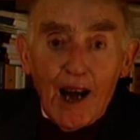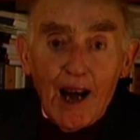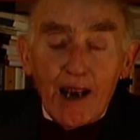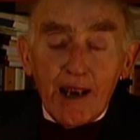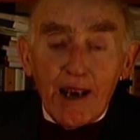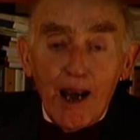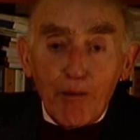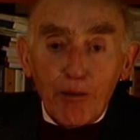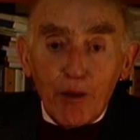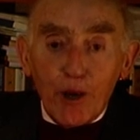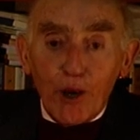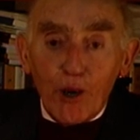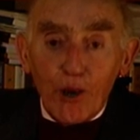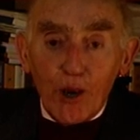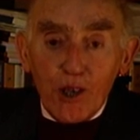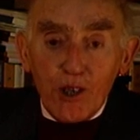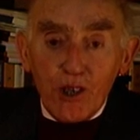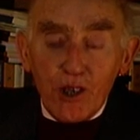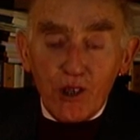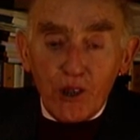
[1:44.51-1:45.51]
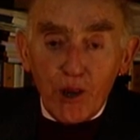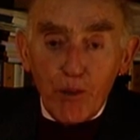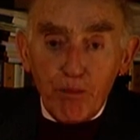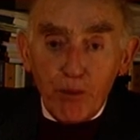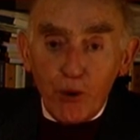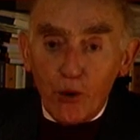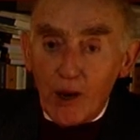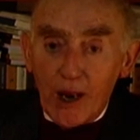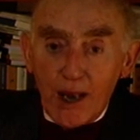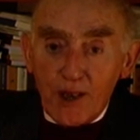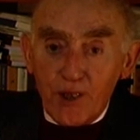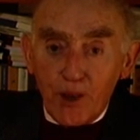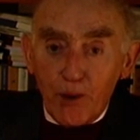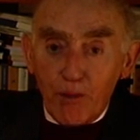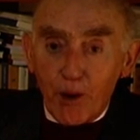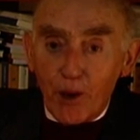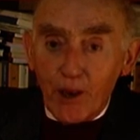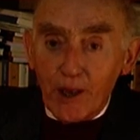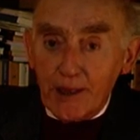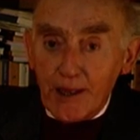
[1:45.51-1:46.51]
A Napoli non esiste più
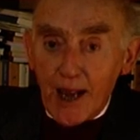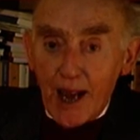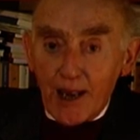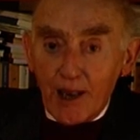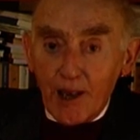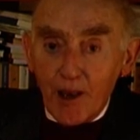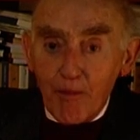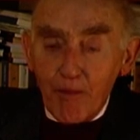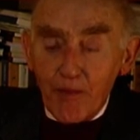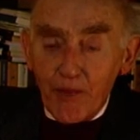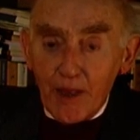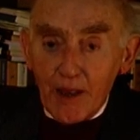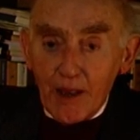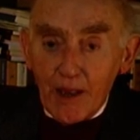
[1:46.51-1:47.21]
classe proletaria